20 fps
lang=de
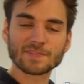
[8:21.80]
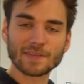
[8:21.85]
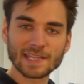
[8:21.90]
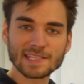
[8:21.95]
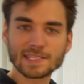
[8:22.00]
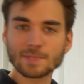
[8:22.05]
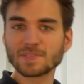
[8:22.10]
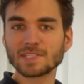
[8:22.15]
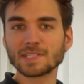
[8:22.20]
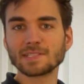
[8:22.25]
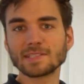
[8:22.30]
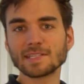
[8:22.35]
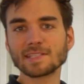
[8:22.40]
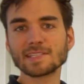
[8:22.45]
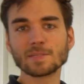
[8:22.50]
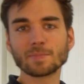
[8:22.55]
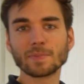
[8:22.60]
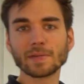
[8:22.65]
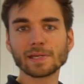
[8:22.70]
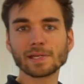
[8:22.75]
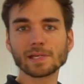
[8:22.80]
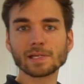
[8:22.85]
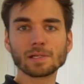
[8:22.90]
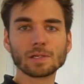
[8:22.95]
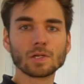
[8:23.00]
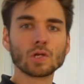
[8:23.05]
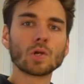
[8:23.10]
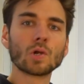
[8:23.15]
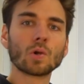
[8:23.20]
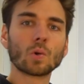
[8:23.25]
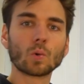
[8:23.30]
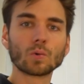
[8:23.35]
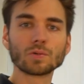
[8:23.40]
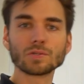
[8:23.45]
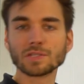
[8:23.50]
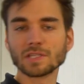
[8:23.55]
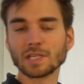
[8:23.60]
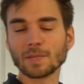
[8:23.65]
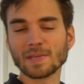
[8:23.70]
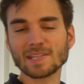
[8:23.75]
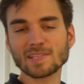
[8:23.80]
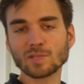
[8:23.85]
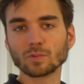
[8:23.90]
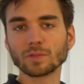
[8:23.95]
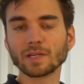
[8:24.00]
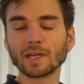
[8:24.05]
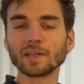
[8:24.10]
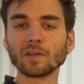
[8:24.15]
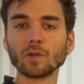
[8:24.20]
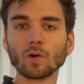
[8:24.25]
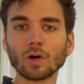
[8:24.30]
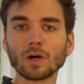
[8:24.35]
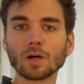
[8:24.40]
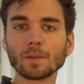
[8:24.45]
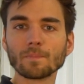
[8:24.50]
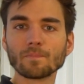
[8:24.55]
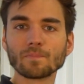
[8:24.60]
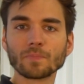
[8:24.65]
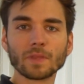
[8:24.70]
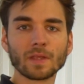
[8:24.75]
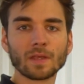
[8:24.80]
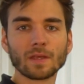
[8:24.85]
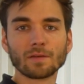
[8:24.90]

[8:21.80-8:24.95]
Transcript: 72 Dezibel und in der Messung nach Norm